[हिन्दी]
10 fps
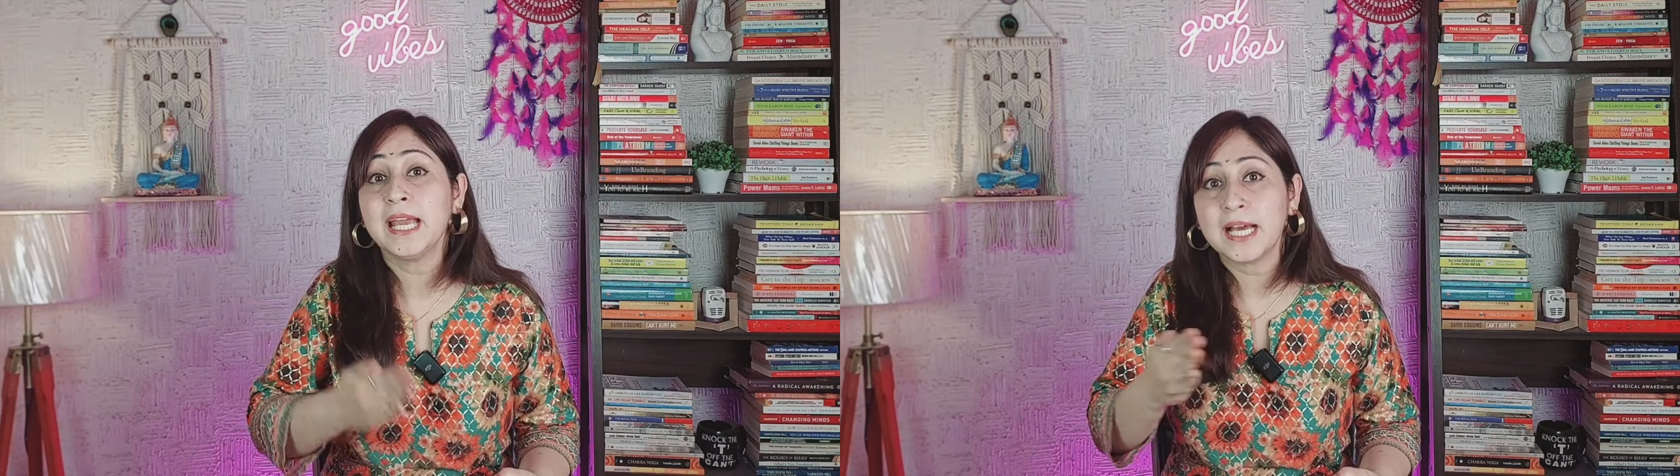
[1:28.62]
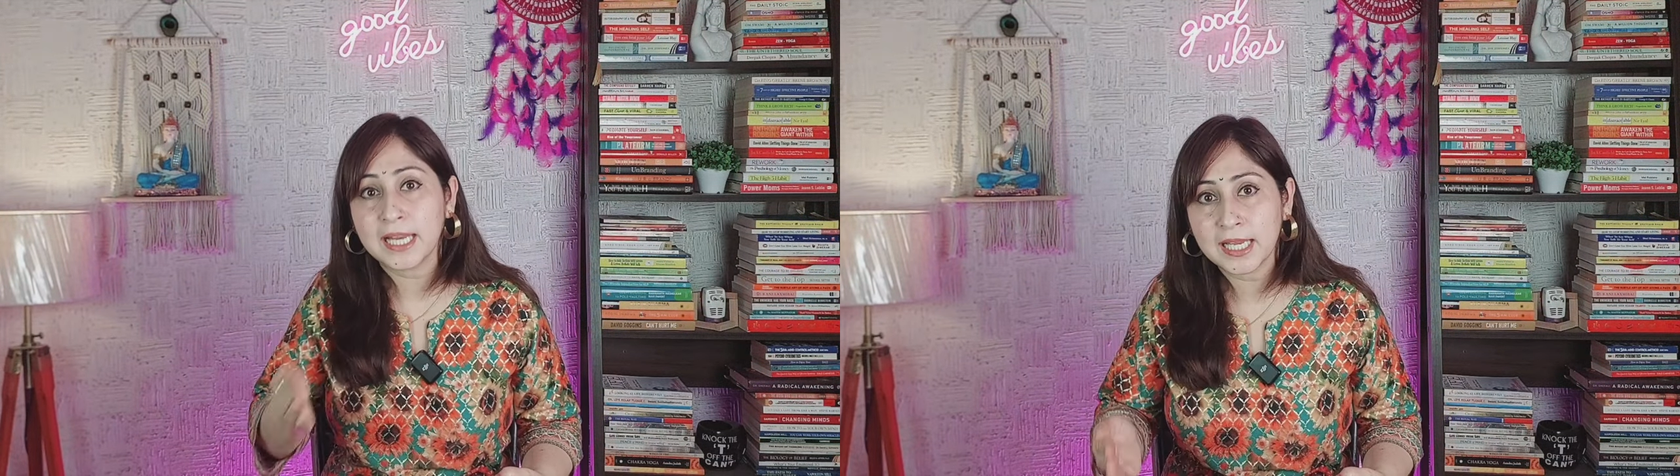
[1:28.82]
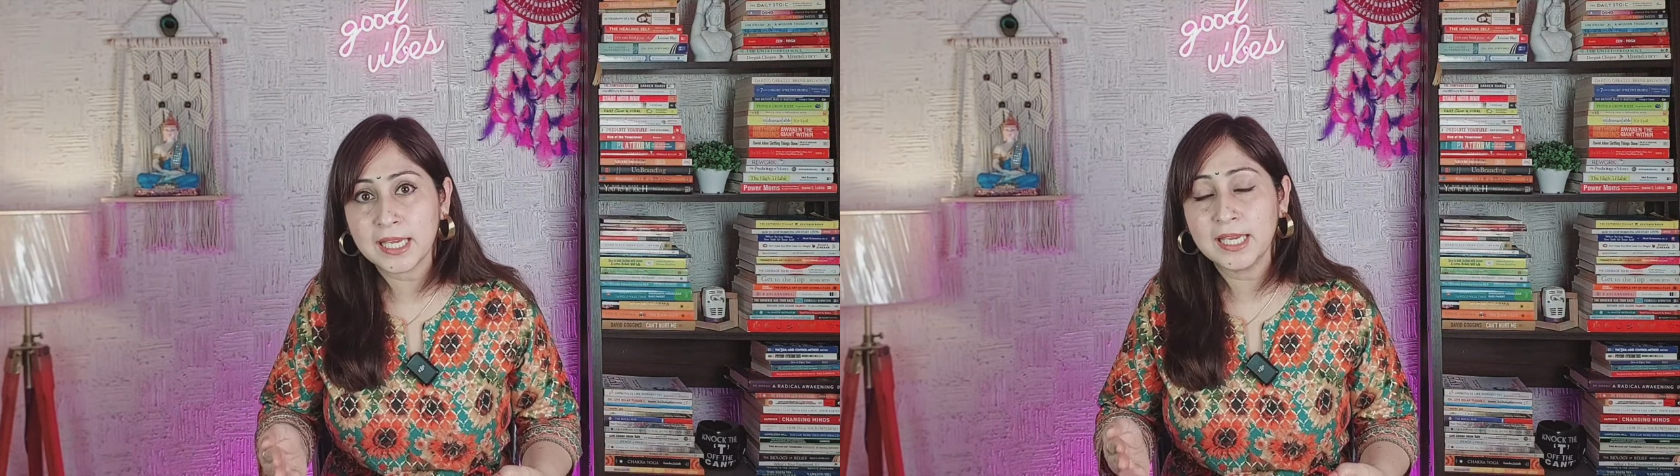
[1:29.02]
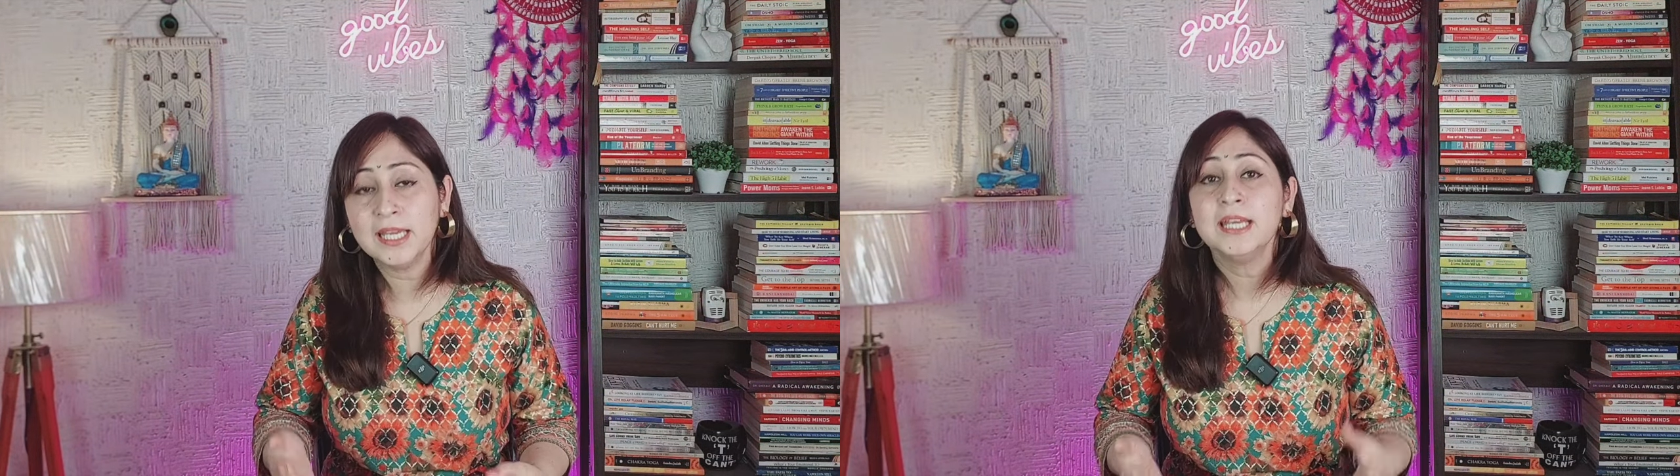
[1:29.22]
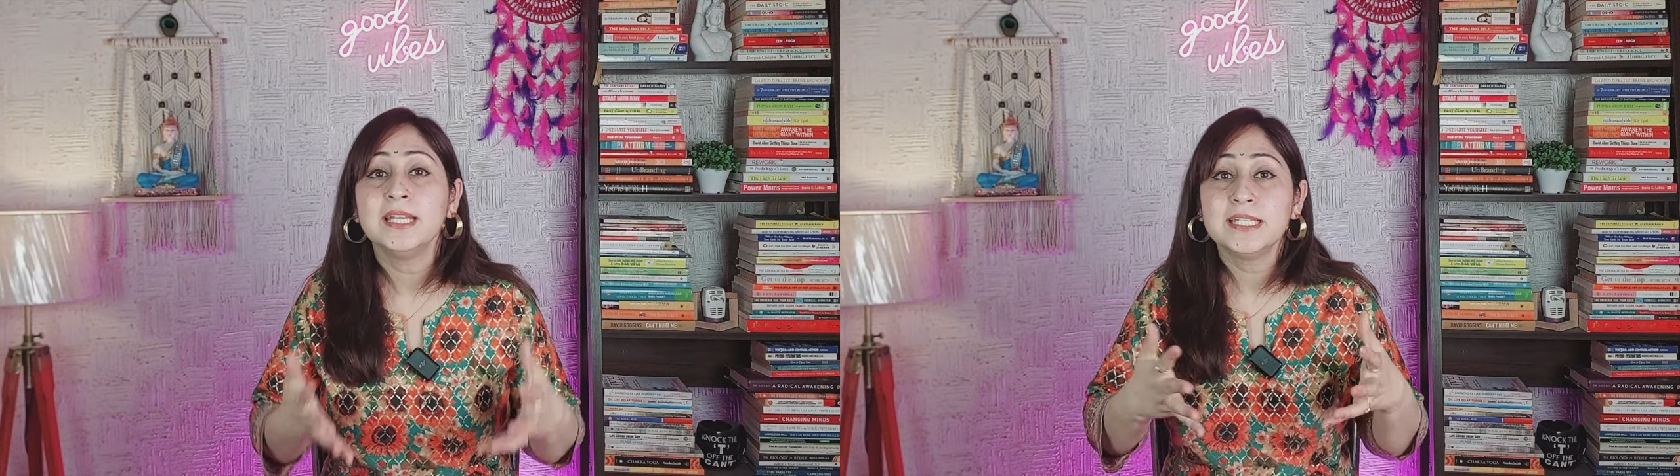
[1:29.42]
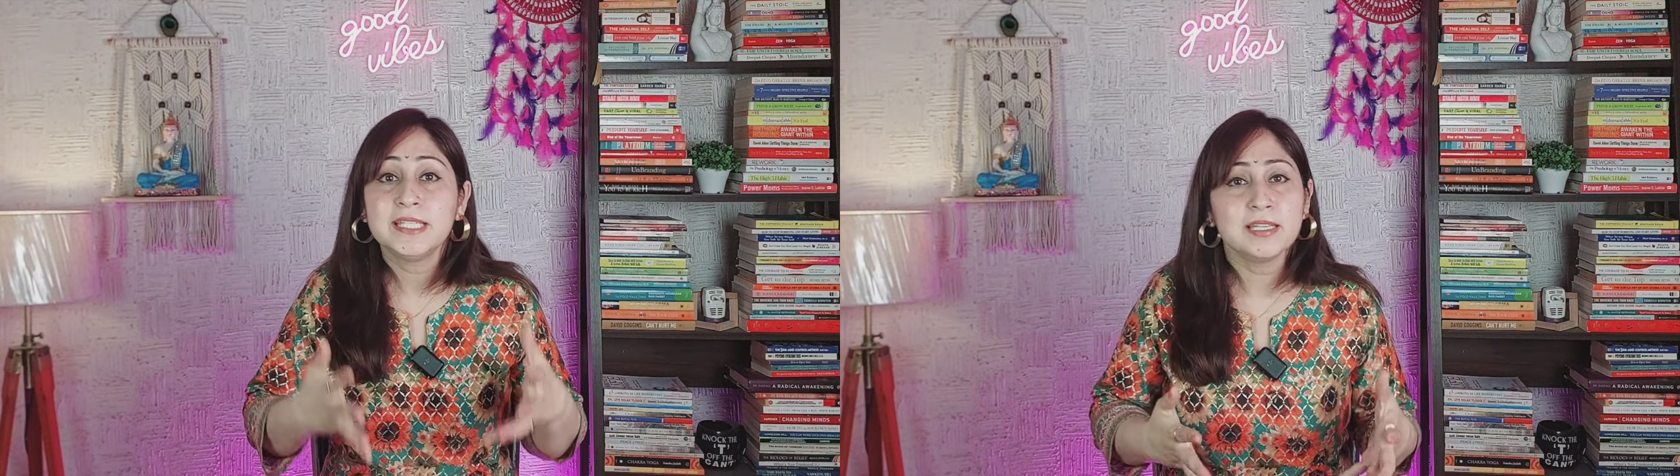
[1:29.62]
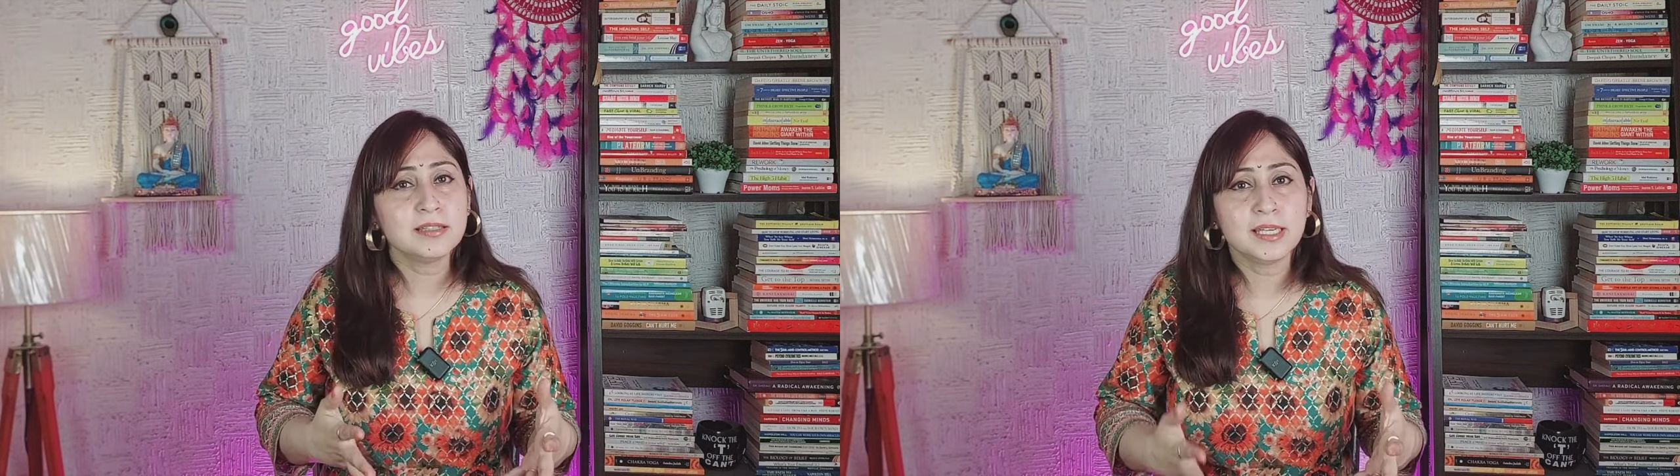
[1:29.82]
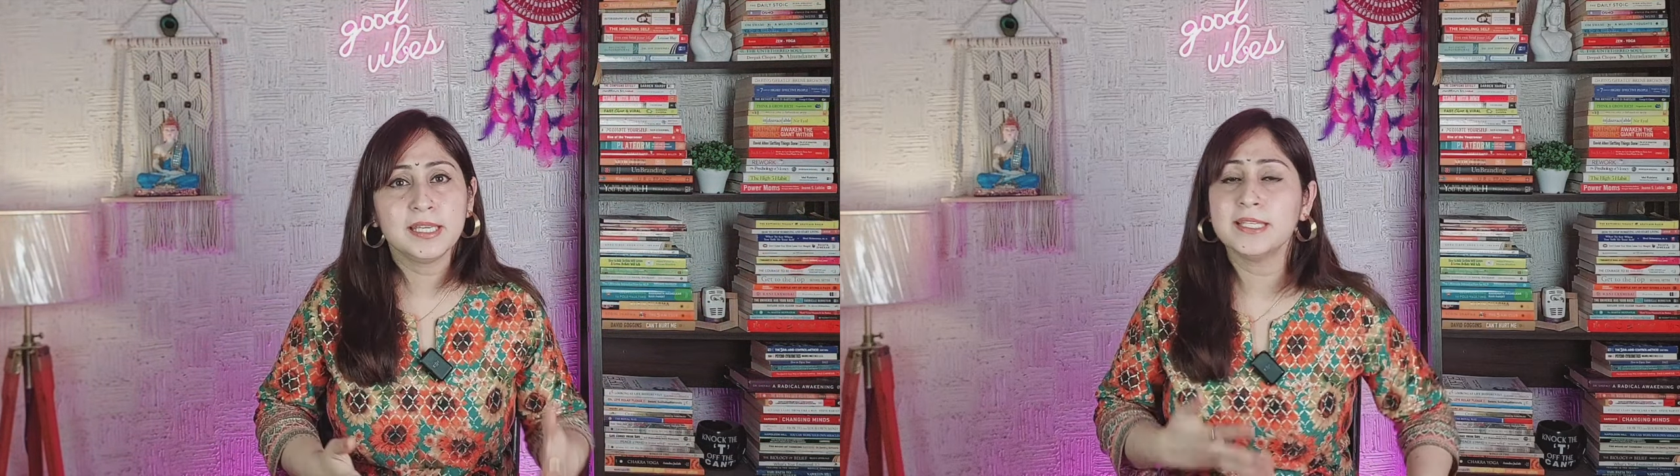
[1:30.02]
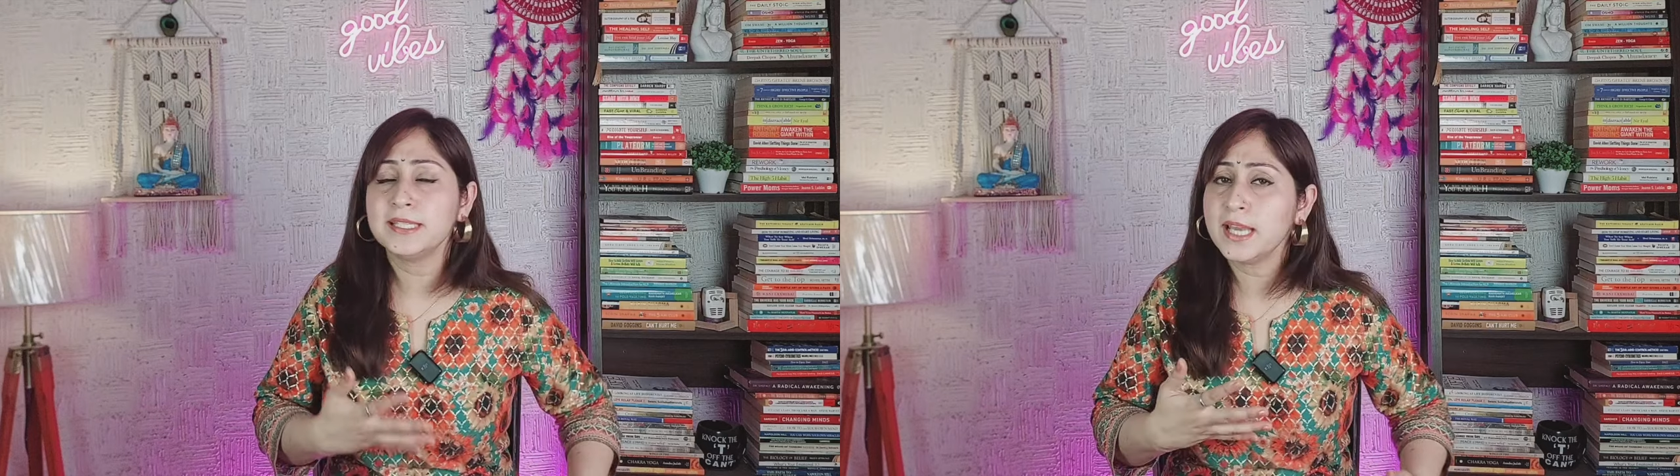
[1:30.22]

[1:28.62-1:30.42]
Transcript: अलग हैं जिस तरीके से